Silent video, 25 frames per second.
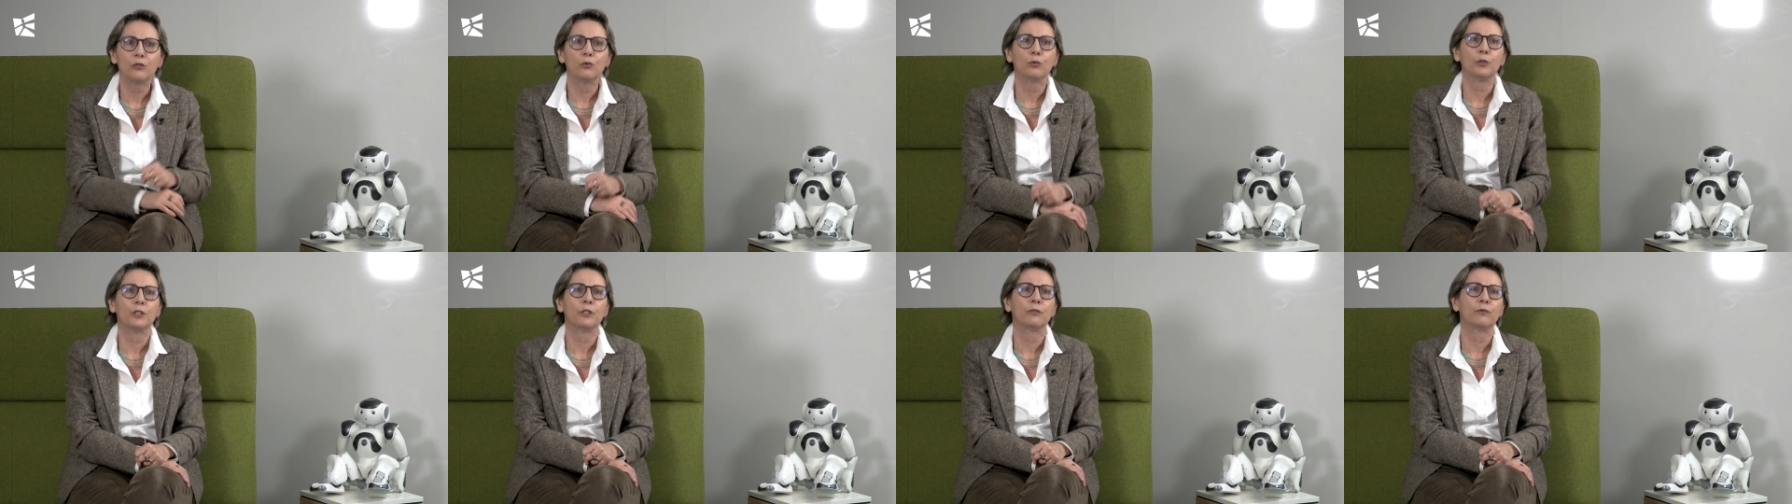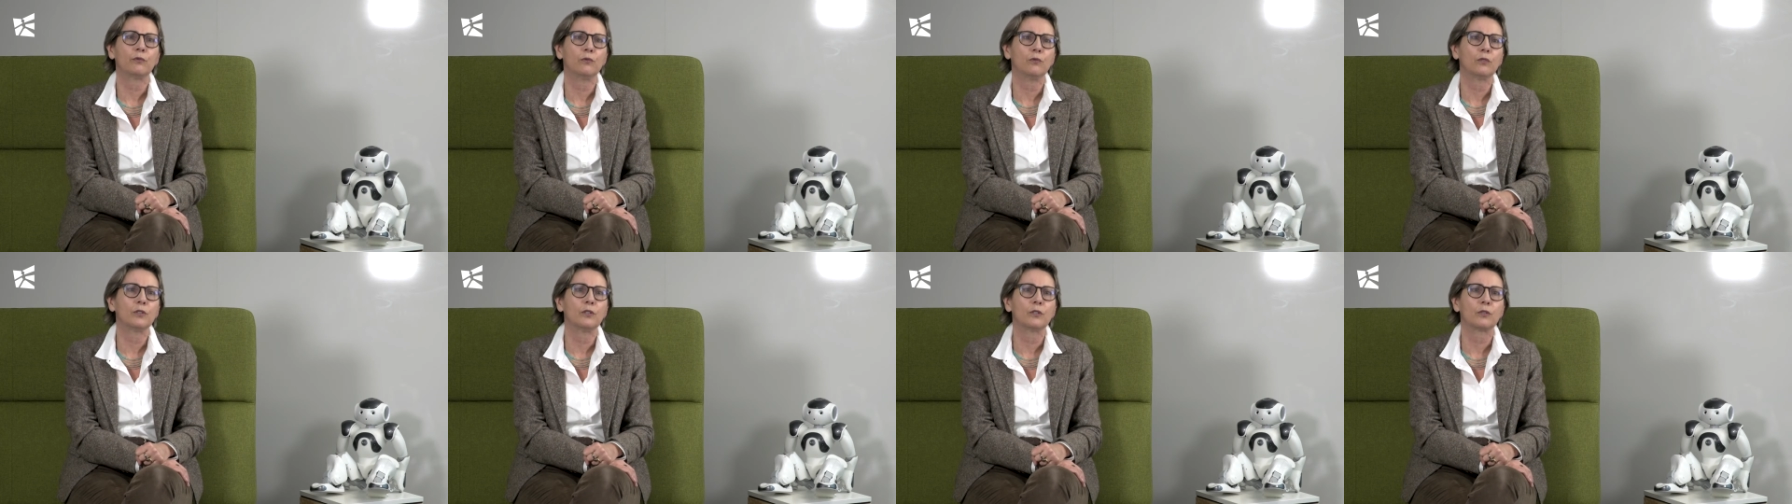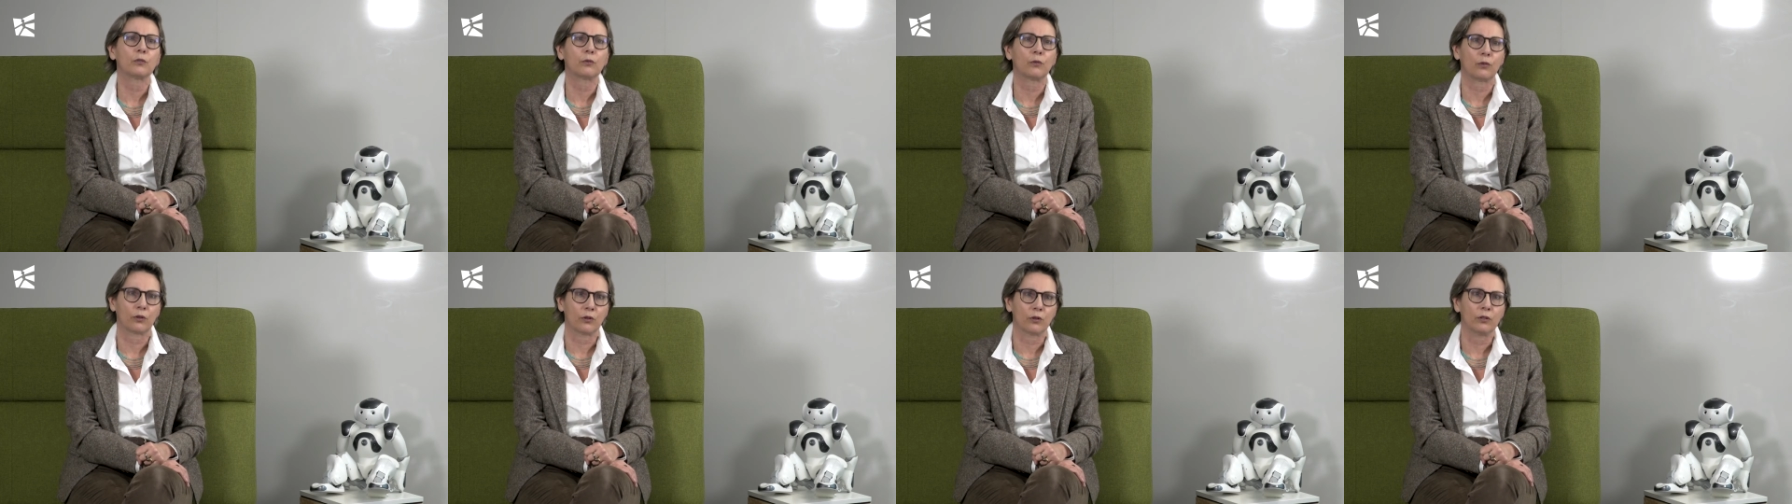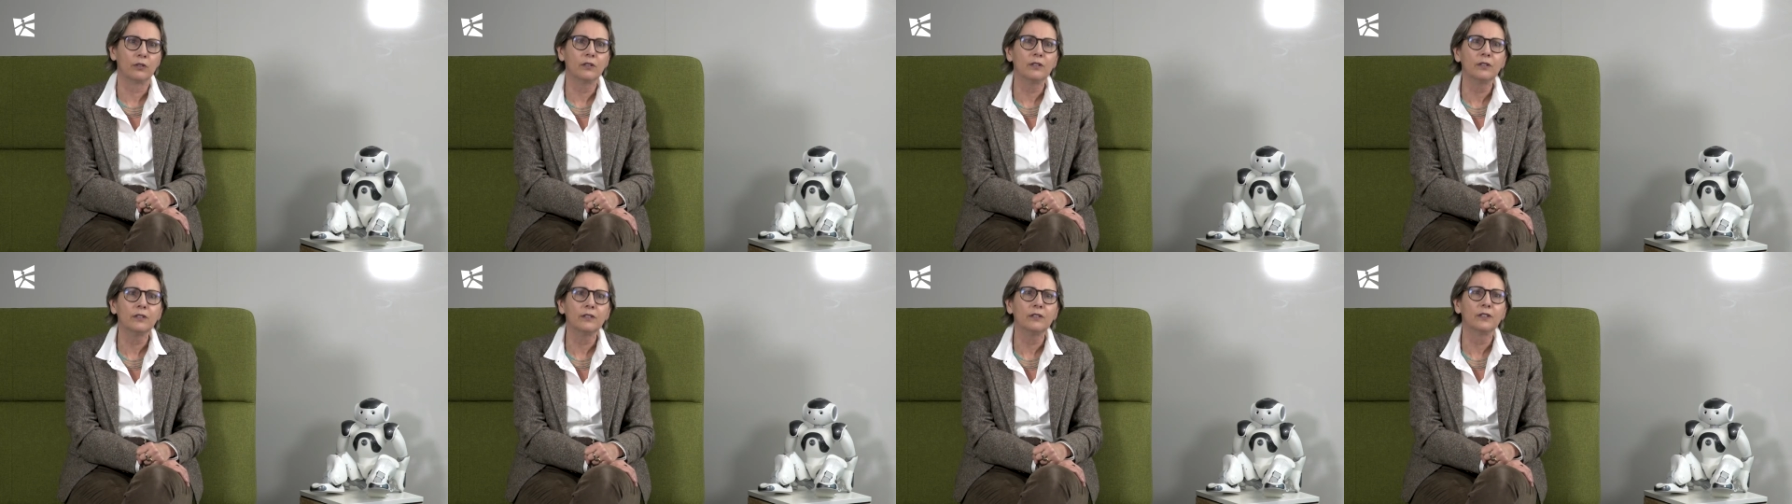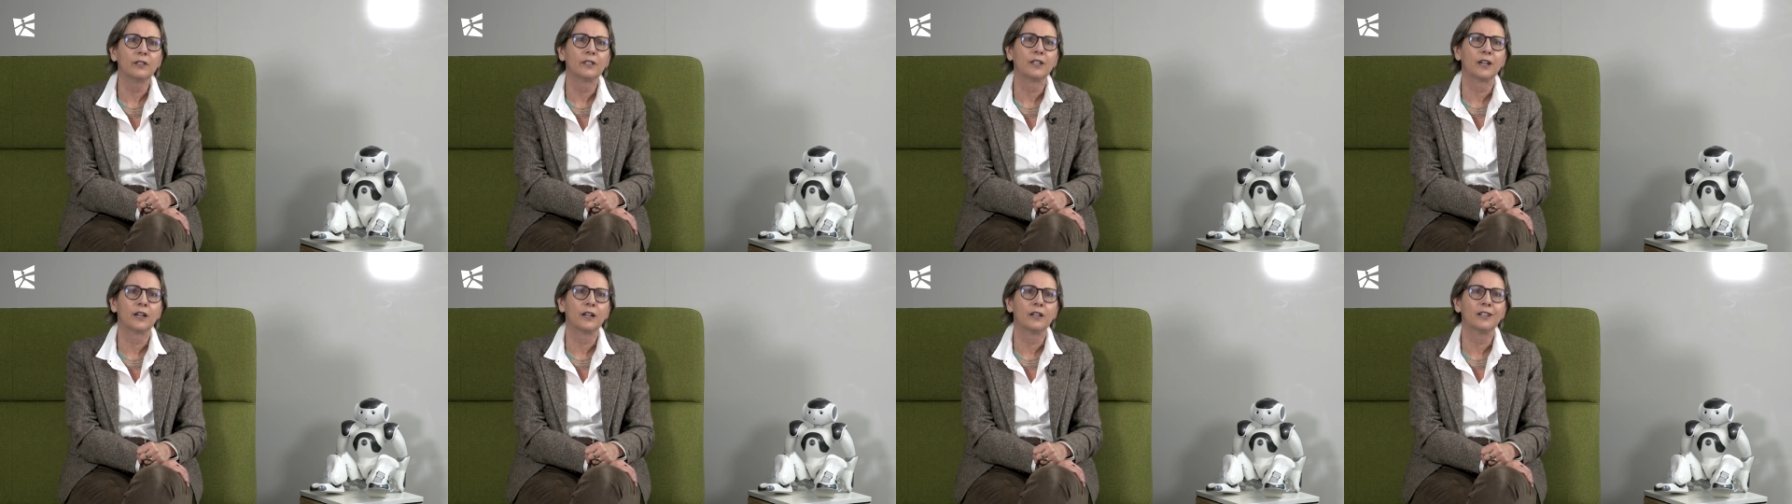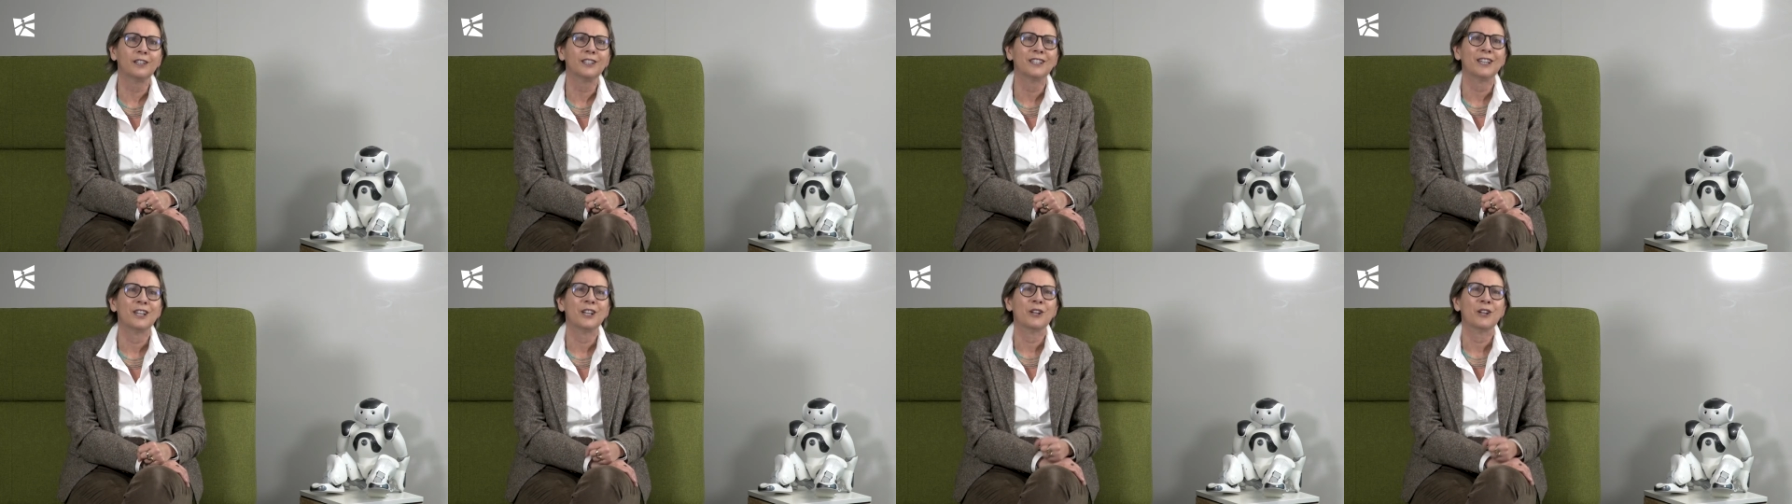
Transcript: durchführen zu können, ja,